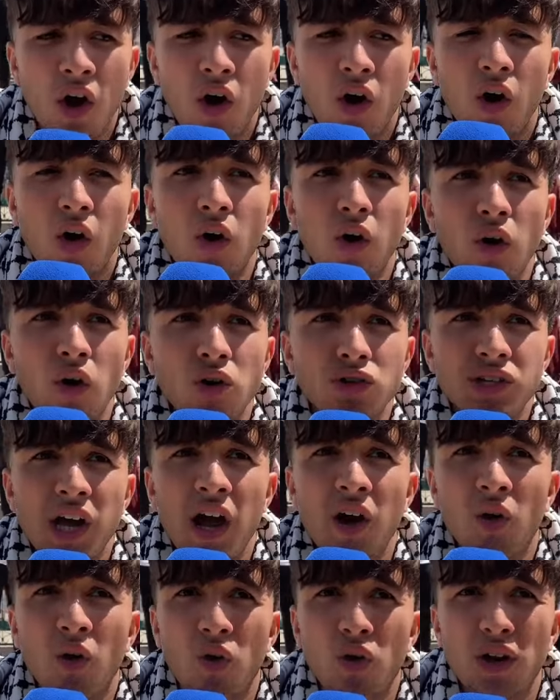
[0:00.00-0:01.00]
وش
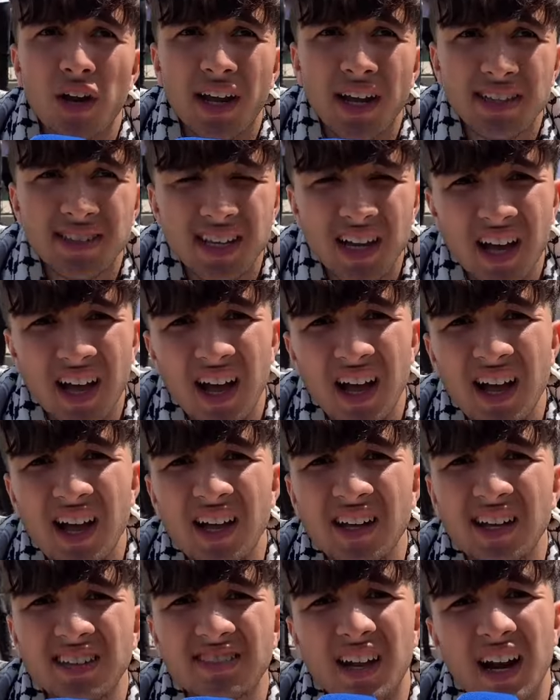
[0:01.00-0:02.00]
غنقول لك حتى
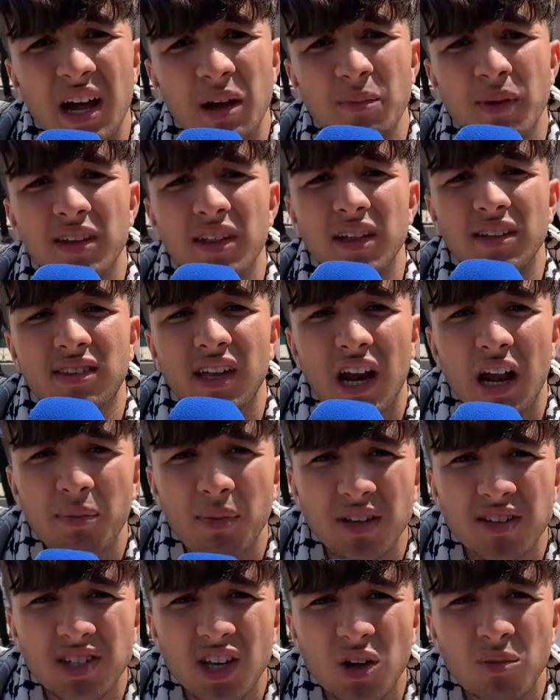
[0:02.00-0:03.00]
الاضرابات
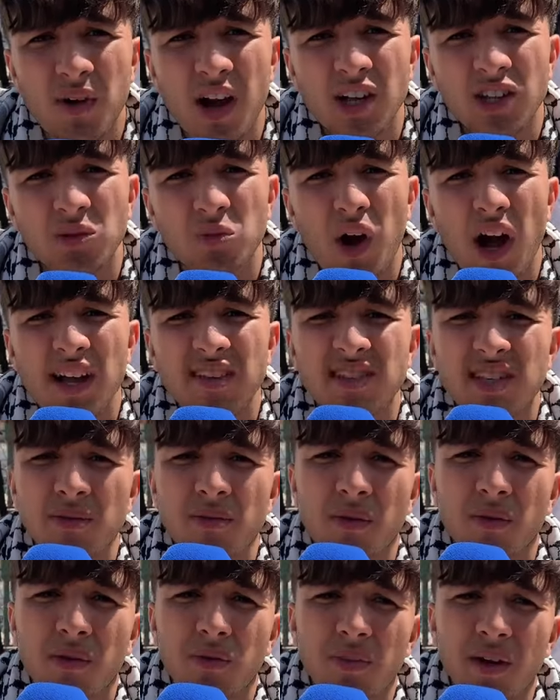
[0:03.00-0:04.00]
الاضرابات تا هما عندهم واحد
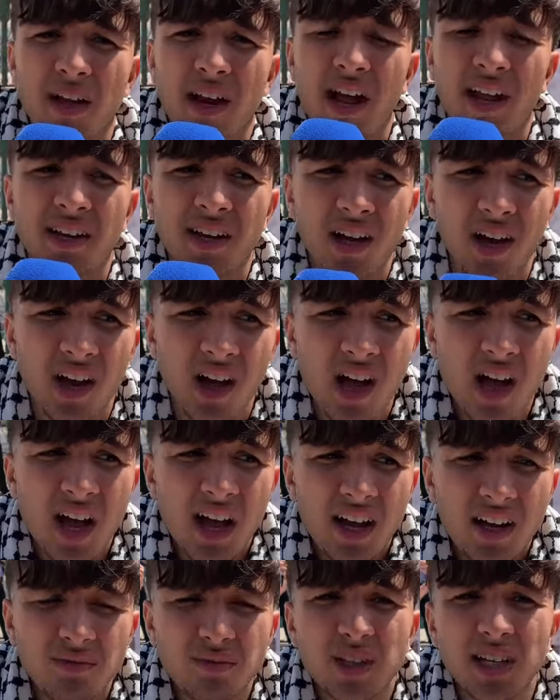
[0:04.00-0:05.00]
السبب كبير ان
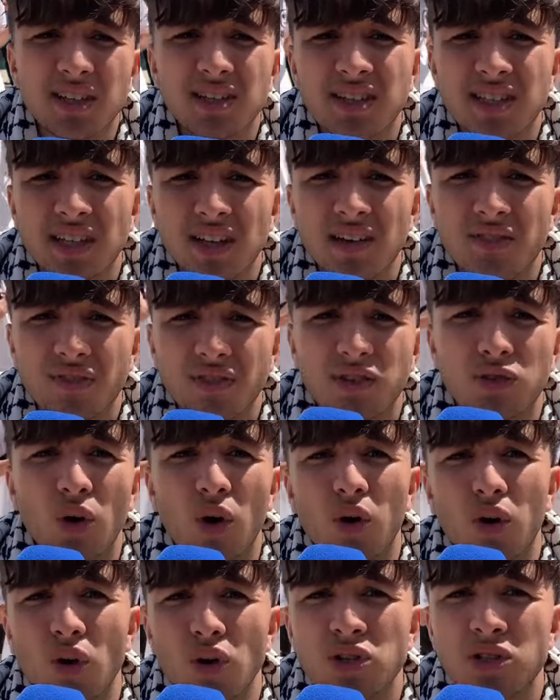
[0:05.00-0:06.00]
ديك في
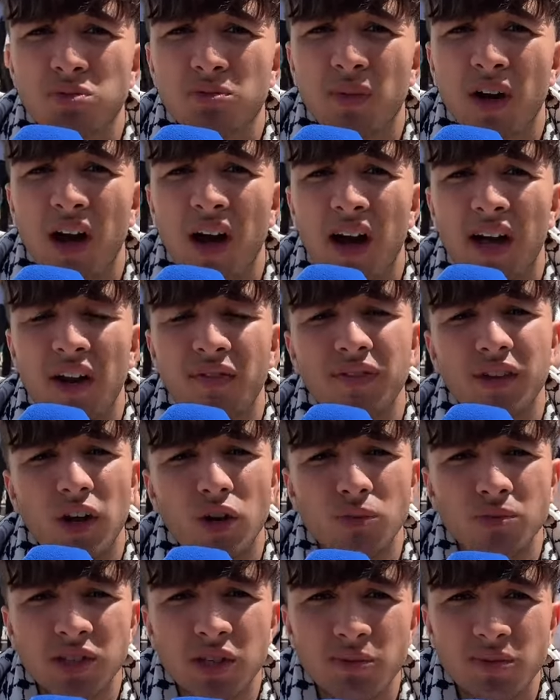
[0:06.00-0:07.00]
الدروس ما
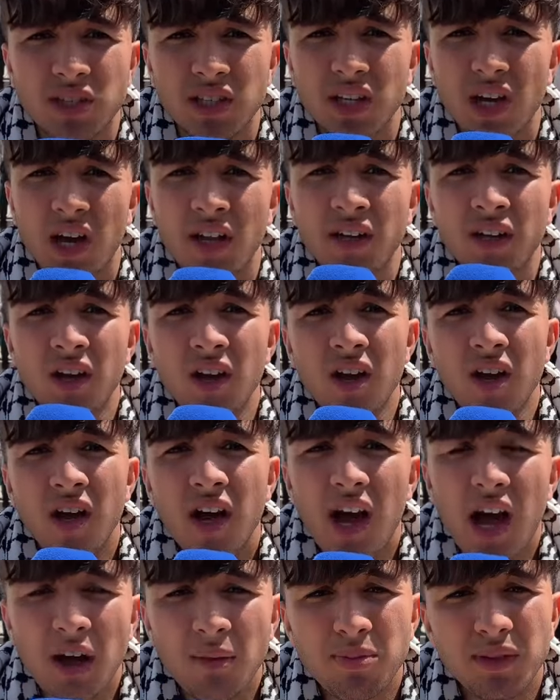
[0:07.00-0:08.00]
عرفنا شي مزيان
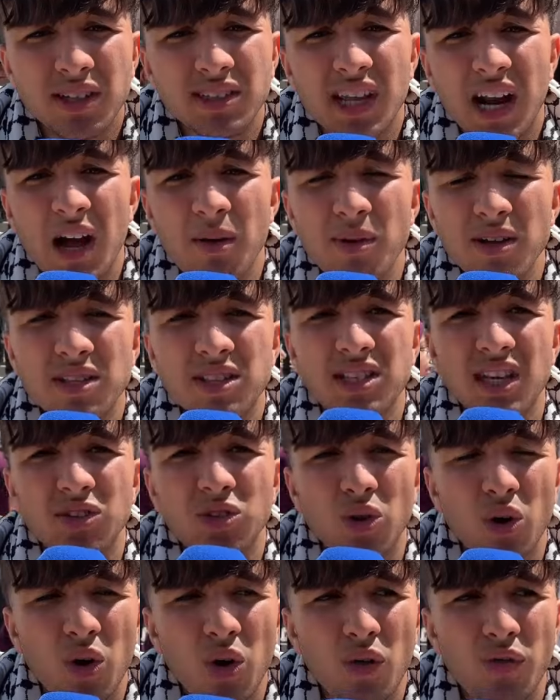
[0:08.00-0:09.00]
عاد الاضرابات
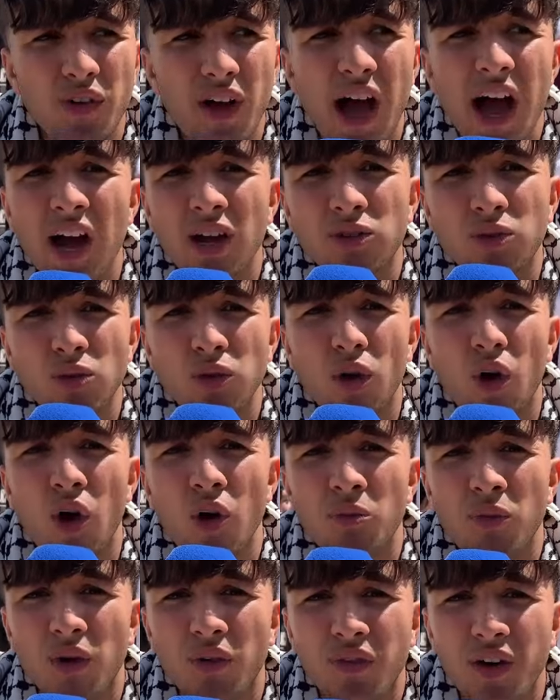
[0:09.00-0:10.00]
زادوا عقدوا
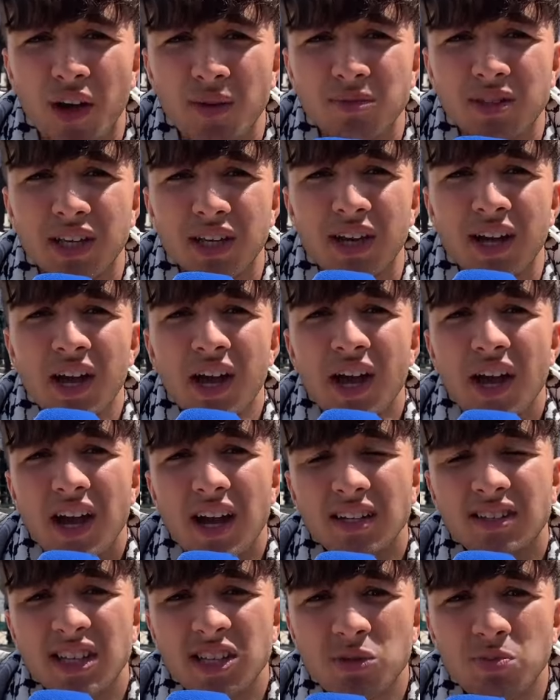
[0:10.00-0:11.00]
الامور فهمتي
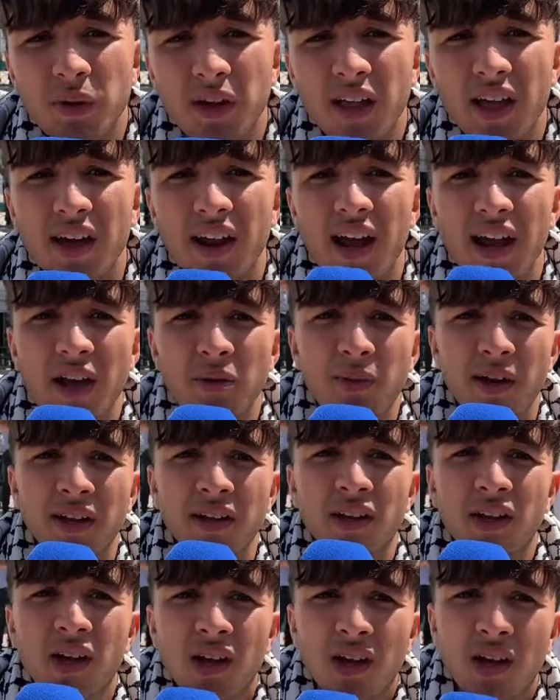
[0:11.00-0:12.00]
حتى شبه القرايه
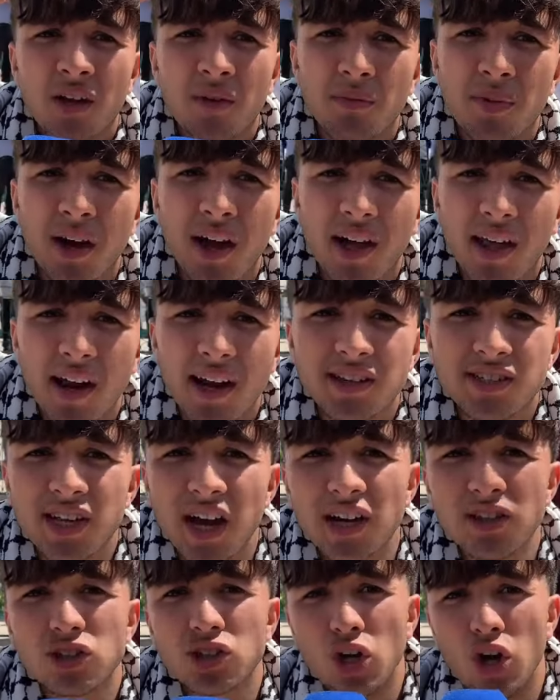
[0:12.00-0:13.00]
بين بين قرايه
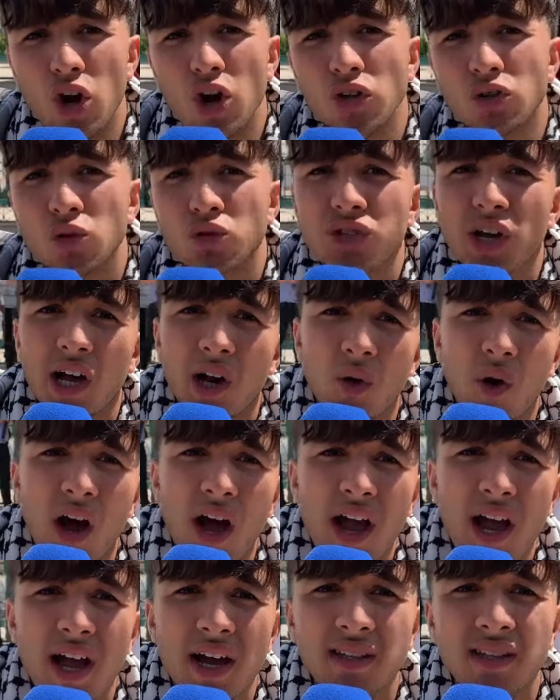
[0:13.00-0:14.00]
شهر تسعود وشهر
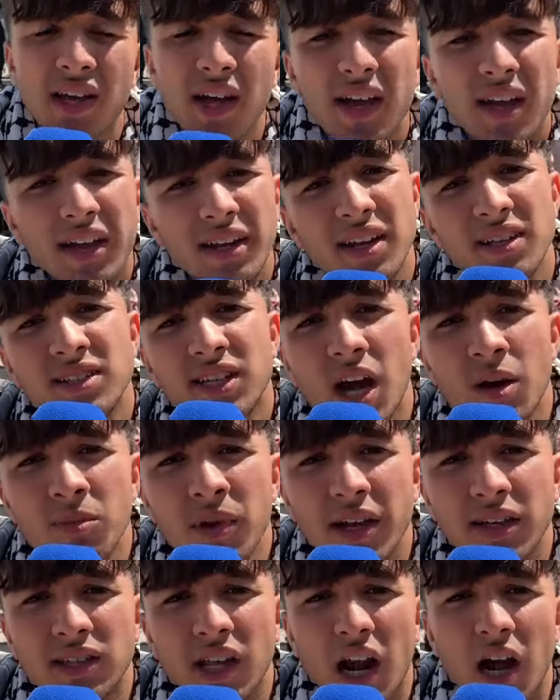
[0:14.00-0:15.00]
واحد كانت
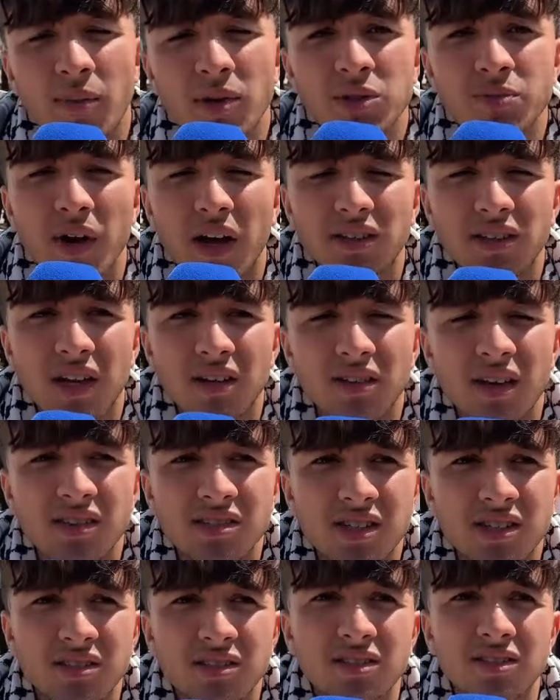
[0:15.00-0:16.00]
كامله اضرابات ما
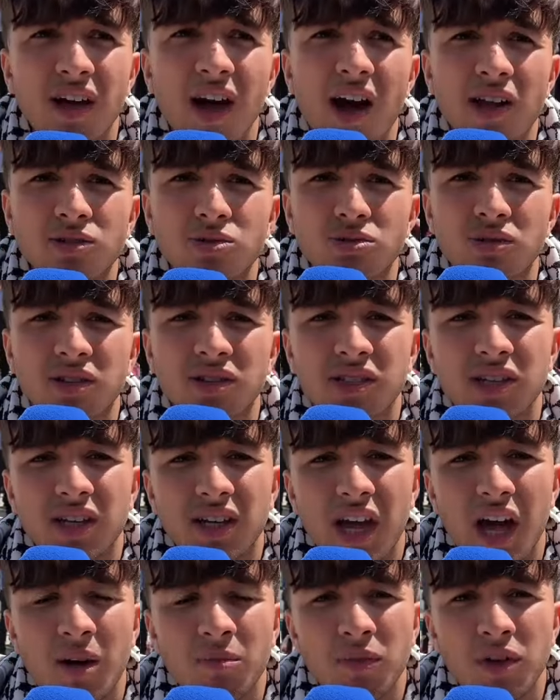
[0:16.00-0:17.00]
قدرناش نخرجوا داك الشيء
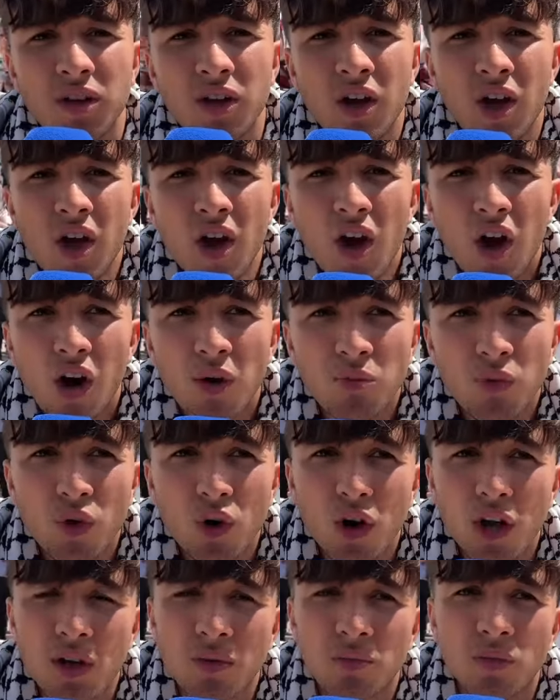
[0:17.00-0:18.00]
كامل
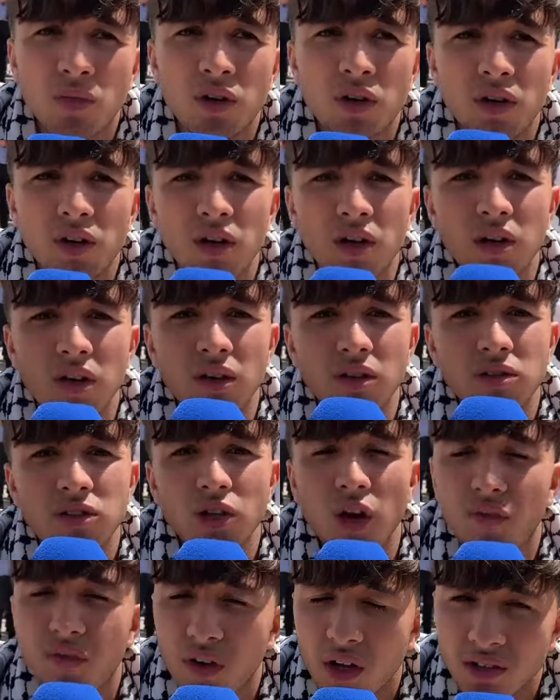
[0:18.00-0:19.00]
المهم آه،
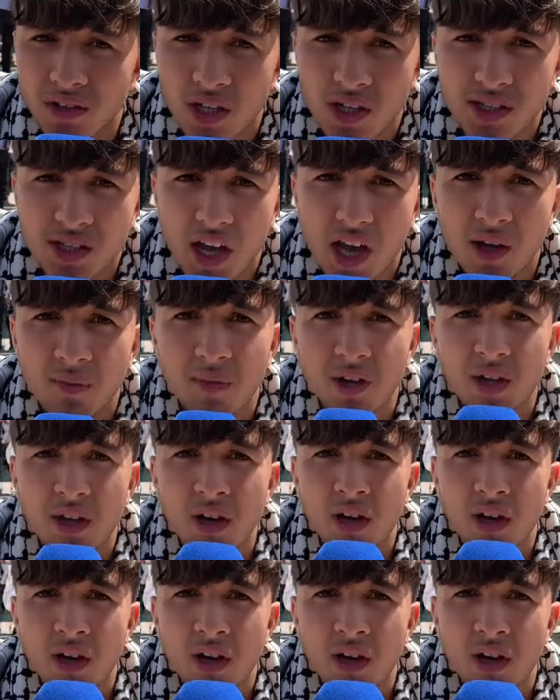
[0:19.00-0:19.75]
من الجميع